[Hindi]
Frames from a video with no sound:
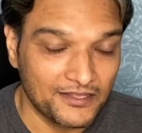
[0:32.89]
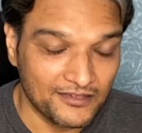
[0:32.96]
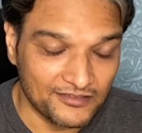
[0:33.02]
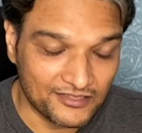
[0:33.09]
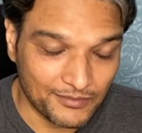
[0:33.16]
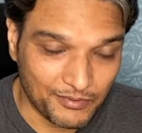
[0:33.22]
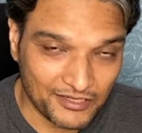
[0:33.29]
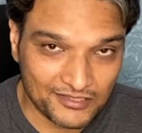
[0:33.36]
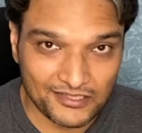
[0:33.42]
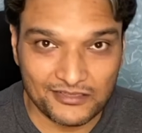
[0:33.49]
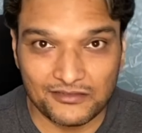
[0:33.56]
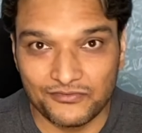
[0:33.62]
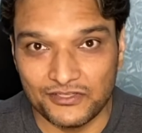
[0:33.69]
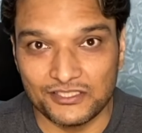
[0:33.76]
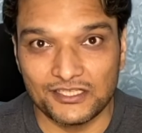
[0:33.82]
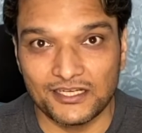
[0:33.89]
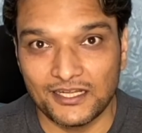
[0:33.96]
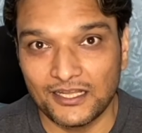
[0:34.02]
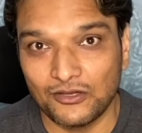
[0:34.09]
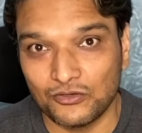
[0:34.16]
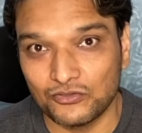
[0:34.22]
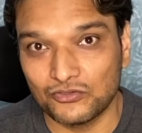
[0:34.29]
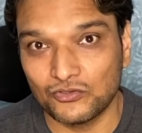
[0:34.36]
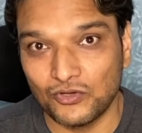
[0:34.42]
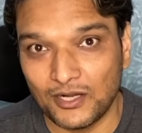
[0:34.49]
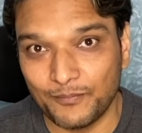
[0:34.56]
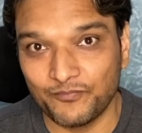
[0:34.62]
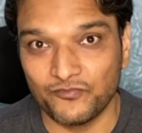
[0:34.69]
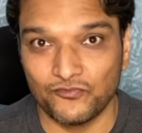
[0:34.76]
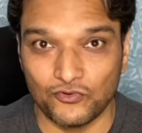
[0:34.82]
ज़बरदस्त फीचर है और उसको
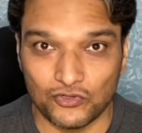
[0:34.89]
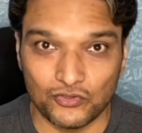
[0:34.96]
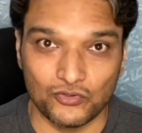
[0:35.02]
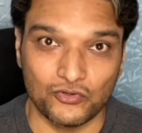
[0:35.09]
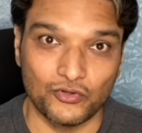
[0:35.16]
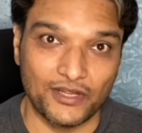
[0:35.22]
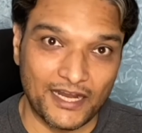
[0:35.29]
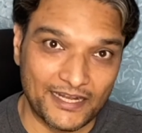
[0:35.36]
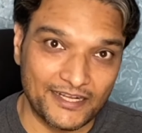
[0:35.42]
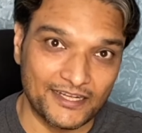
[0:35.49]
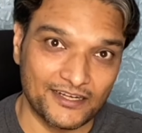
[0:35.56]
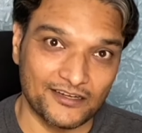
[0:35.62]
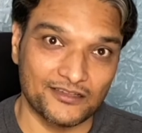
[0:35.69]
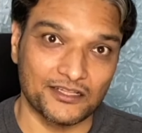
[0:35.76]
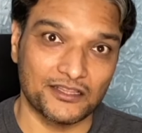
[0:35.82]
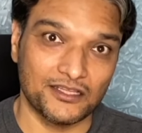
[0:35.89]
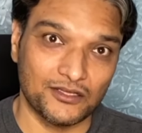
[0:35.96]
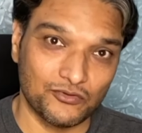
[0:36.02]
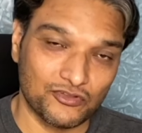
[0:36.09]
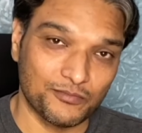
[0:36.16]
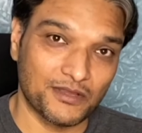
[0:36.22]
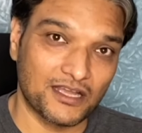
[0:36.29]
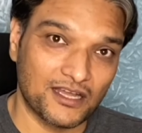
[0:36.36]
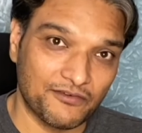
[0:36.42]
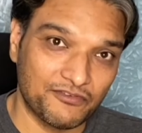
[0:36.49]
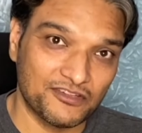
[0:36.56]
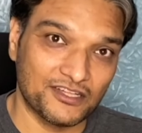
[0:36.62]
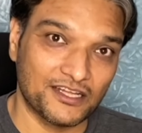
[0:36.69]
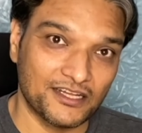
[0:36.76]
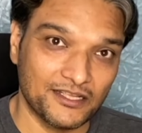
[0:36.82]
आप फ़ोटो को एडिट कर सकते हैं उसमें
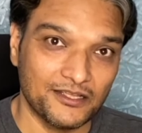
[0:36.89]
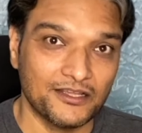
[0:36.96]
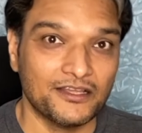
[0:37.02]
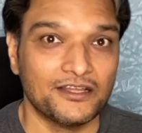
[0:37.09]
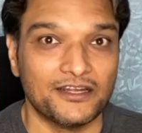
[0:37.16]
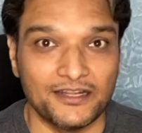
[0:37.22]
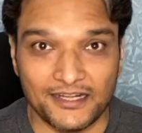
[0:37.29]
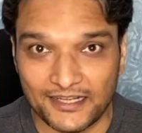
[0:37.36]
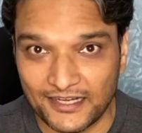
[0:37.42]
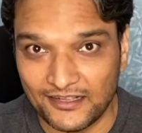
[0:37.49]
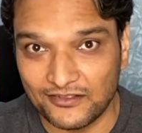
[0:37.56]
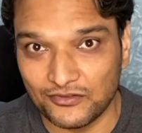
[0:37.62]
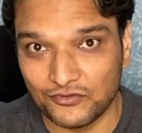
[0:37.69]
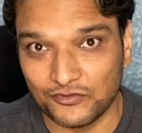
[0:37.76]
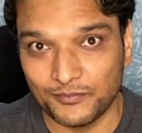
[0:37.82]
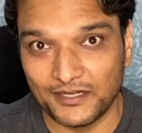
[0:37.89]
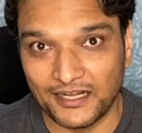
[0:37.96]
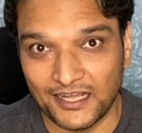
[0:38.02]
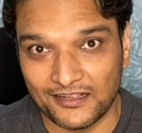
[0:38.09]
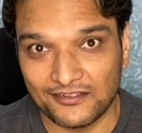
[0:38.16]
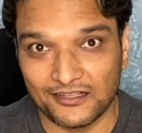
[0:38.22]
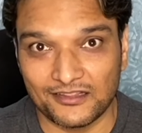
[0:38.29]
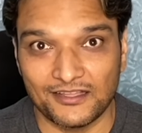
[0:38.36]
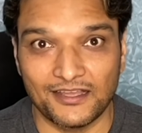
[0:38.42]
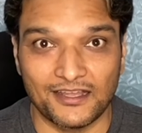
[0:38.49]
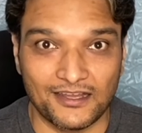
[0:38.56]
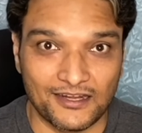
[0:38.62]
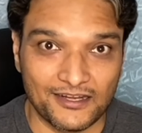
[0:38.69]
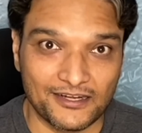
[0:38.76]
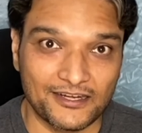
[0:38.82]
काफ़ी सारी डिटेल्स उसमें डाल सकते हैं
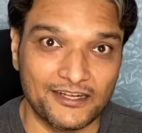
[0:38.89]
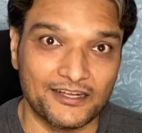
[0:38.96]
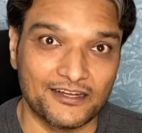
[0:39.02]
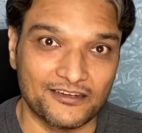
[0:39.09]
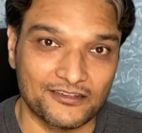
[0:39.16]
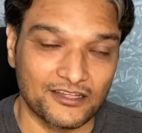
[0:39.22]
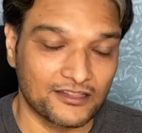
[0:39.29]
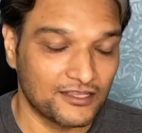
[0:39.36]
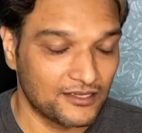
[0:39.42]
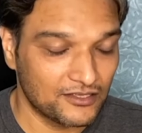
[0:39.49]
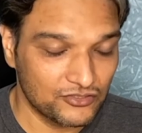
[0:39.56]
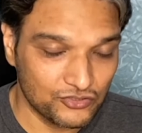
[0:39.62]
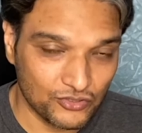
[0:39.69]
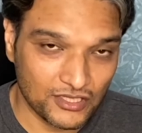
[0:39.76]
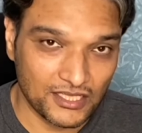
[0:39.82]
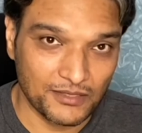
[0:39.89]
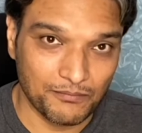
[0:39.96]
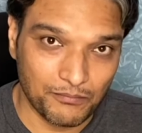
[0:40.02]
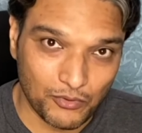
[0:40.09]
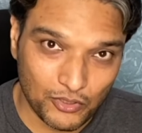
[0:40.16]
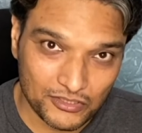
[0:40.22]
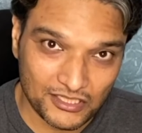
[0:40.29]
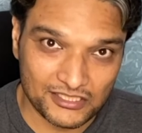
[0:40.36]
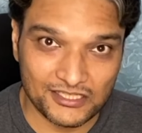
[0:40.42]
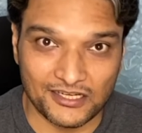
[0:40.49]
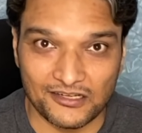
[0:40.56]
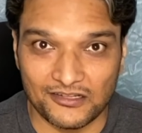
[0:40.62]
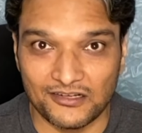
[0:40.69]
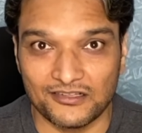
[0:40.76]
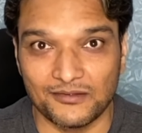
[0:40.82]
कलर ग्रेड कर सकते हैं जो कि बहुत अच्छा
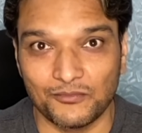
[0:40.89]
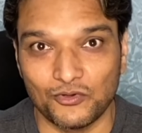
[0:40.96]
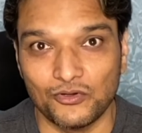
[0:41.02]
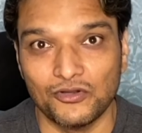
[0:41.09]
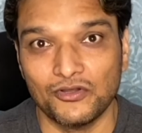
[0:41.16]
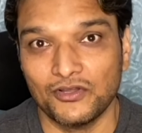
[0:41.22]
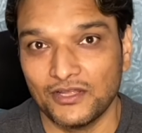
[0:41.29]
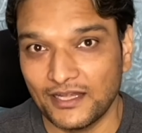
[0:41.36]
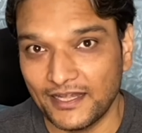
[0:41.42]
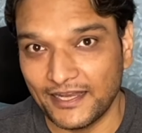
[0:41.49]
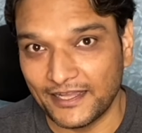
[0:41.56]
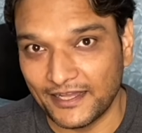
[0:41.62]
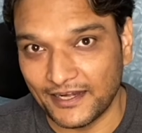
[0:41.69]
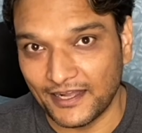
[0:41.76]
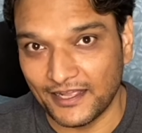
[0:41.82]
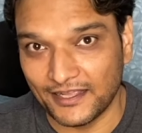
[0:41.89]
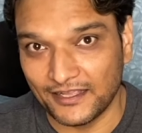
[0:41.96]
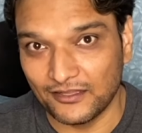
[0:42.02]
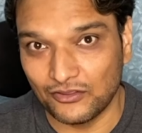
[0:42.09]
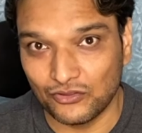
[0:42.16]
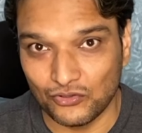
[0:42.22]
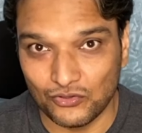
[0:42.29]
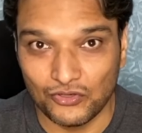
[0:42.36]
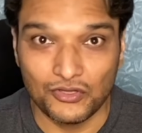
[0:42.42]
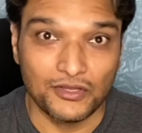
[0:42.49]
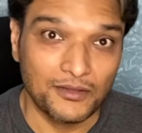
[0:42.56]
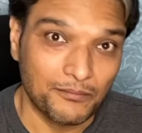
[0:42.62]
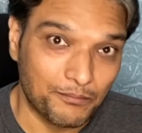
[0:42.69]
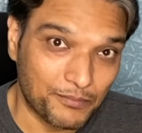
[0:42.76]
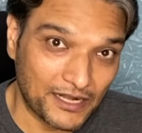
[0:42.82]
रिजल्ट हमको लेकर आएगी तो
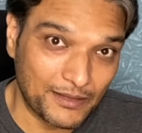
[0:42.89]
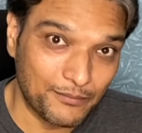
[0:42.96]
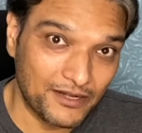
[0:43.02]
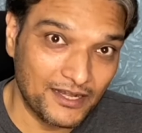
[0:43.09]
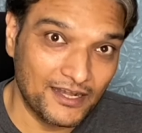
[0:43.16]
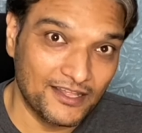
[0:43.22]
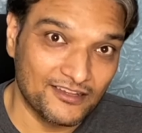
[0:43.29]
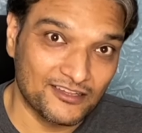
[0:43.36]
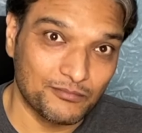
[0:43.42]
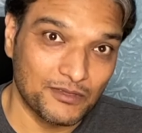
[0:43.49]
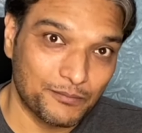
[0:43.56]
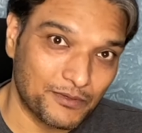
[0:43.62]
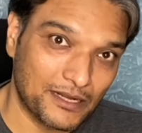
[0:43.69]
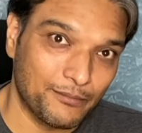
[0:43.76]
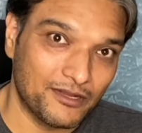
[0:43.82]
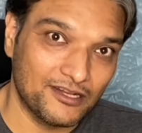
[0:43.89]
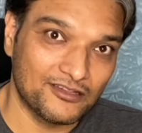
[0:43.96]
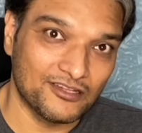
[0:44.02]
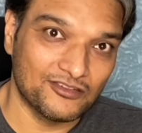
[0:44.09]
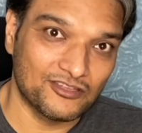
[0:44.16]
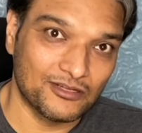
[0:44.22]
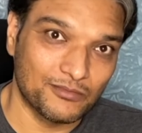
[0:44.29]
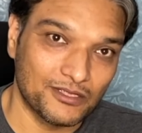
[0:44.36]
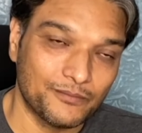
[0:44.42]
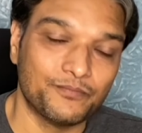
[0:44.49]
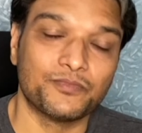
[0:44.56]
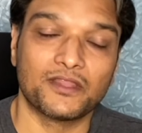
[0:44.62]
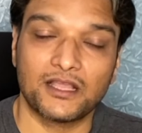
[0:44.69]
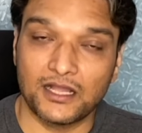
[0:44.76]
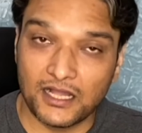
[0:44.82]
प्राइमरी लेंस में प्राइमरी सेंसर में
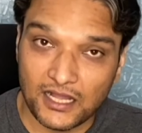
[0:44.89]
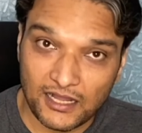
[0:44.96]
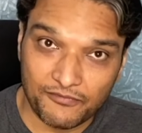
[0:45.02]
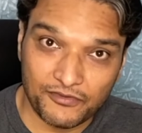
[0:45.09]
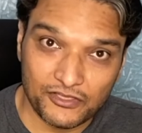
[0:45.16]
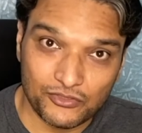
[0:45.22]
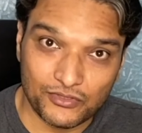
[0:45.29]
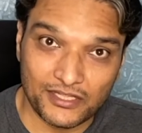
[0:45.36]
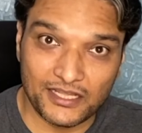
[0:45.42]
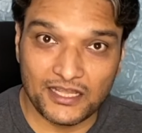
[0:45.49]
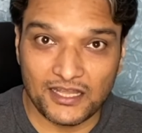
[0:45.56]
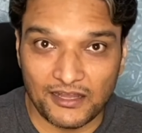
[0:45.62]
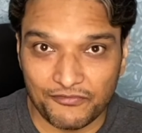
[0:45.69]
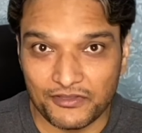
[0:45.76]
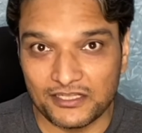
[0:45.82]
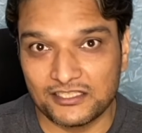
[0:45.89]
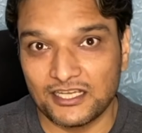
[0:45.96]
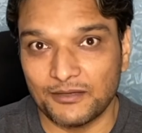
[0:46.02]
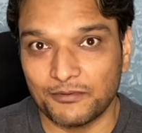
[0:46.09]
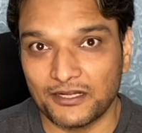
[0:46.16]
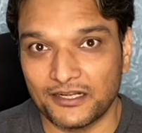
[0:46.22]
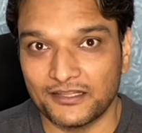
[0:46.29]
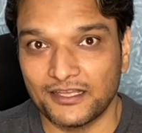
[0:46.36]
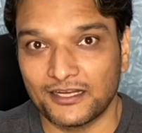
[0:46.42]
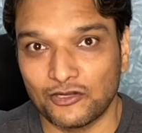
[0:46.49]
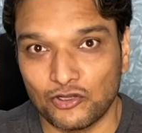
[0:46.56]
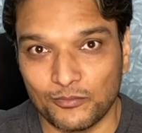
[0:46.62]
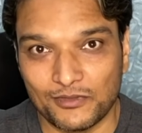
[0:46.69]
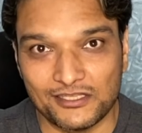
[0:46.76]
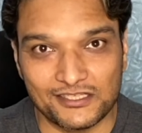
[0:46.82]
काफ़ी यूनिक काफ़ी अच्छा अपग्रेड
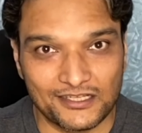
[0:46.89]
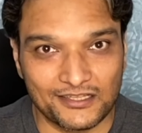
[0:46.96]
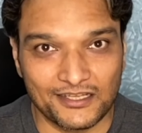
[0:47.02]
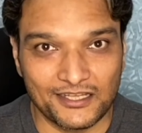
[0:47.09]
देखने को मिल जाता है